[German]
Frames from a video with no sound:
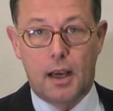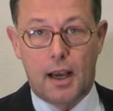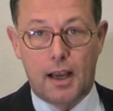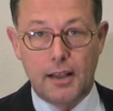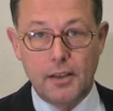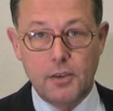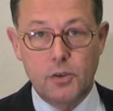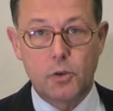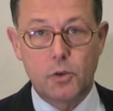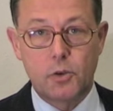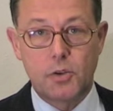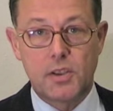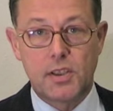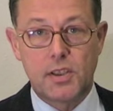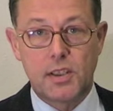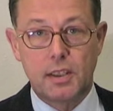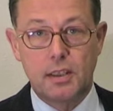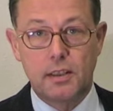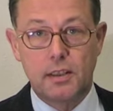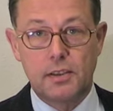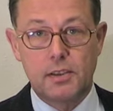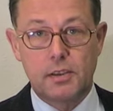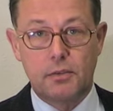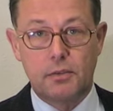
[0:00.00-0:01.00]

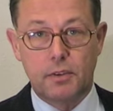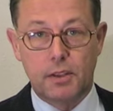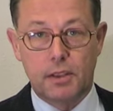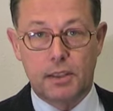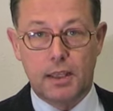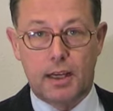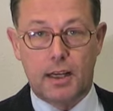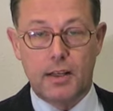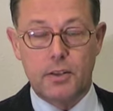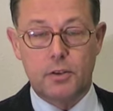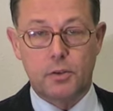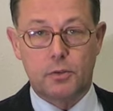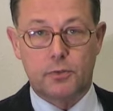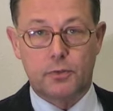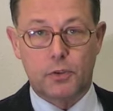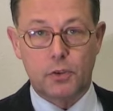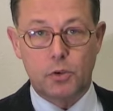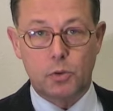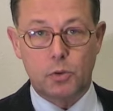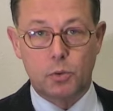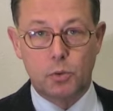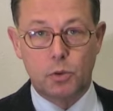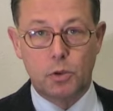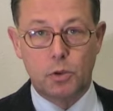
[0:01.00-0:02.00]
anzuziehen. Sie wird also
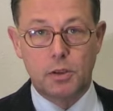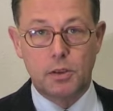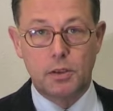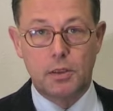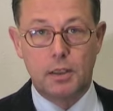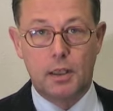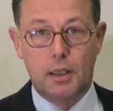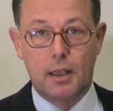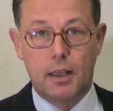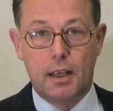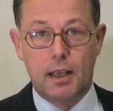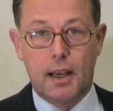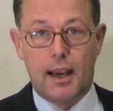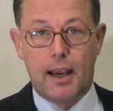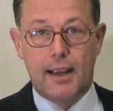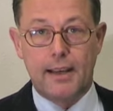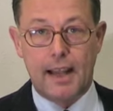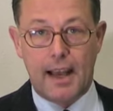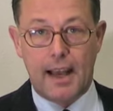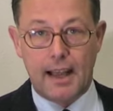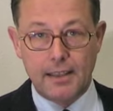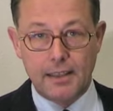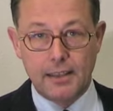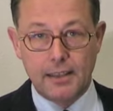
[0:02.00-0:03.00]
versuchen,
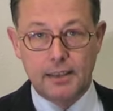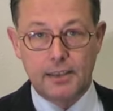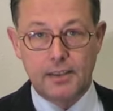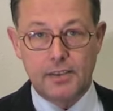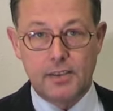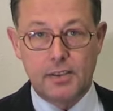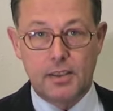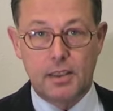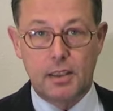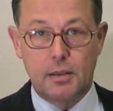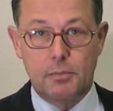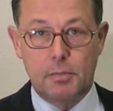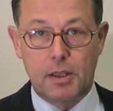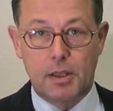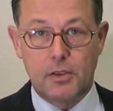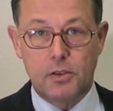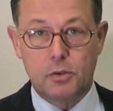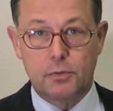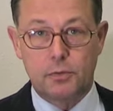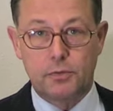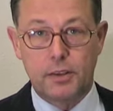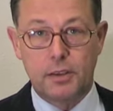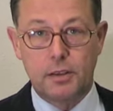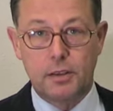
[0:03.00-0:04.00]
ein anderes Thema
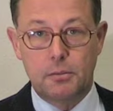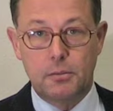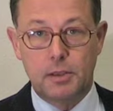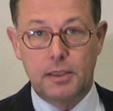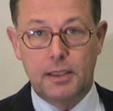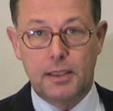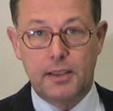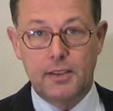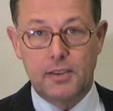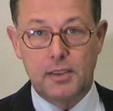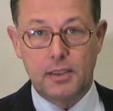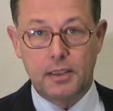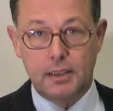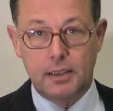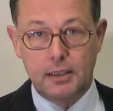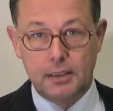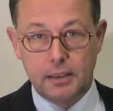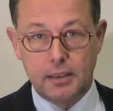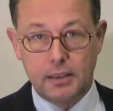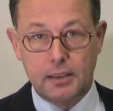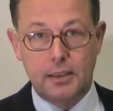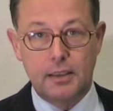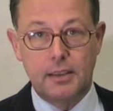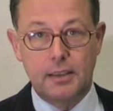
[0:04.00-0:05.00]
zu finden, mit der sie
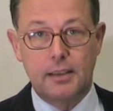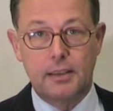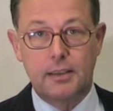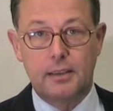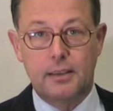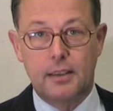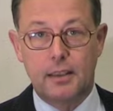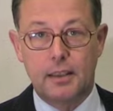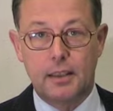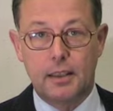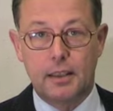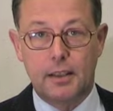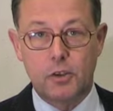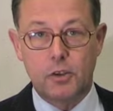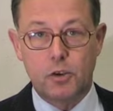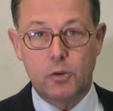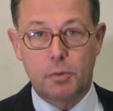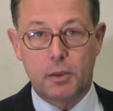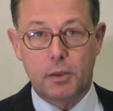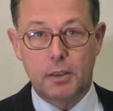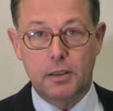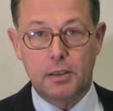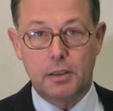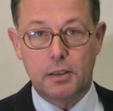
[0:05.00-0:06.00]
ihre Klientel
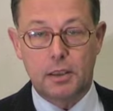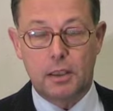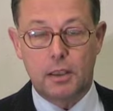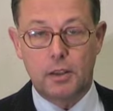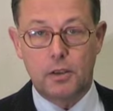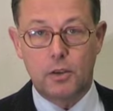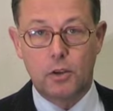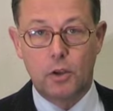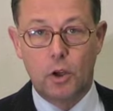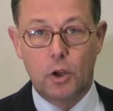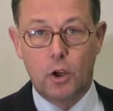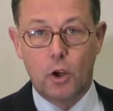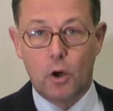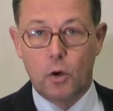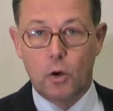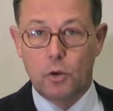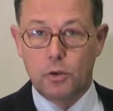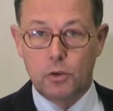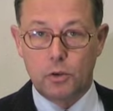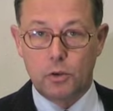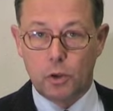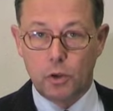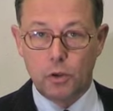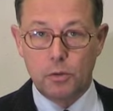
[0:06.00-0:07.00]
ansprechen kann.
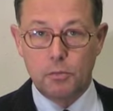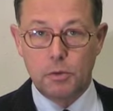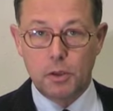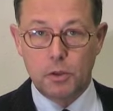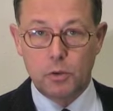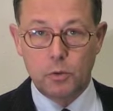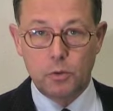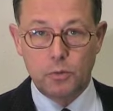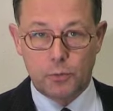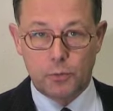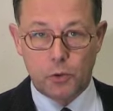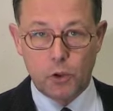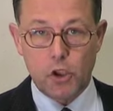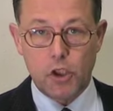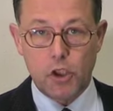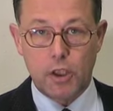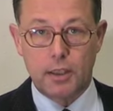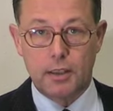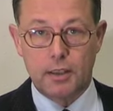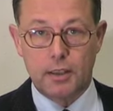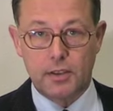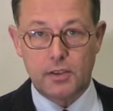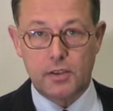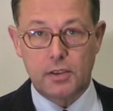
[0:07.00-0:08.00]
Und ich könnte mir gut
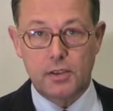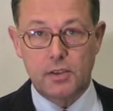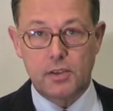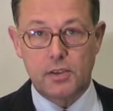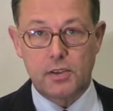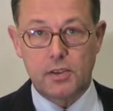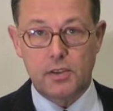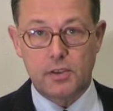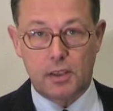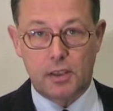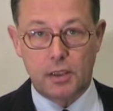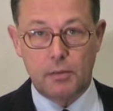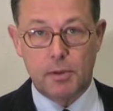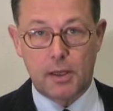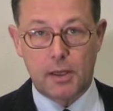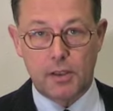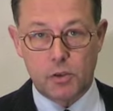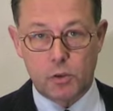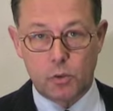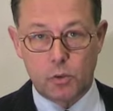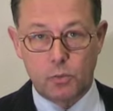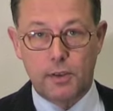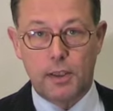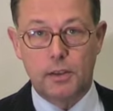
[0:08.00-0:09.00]
vorstellen, dass dies das Thema
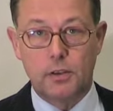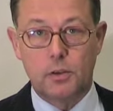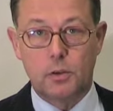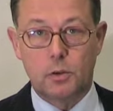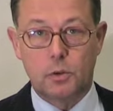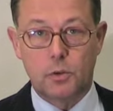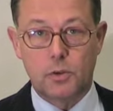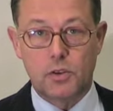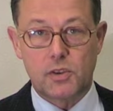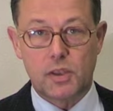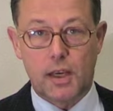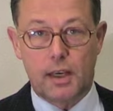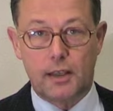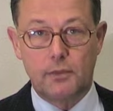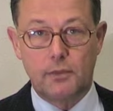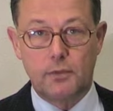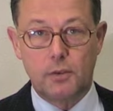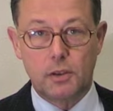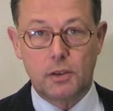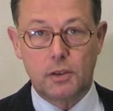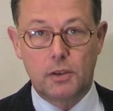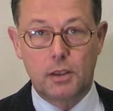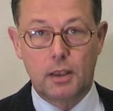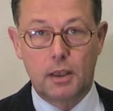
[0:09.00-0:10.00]
Zuwanderung sein
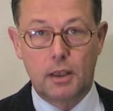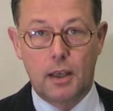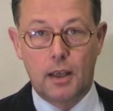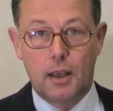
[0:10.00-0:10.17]
wird,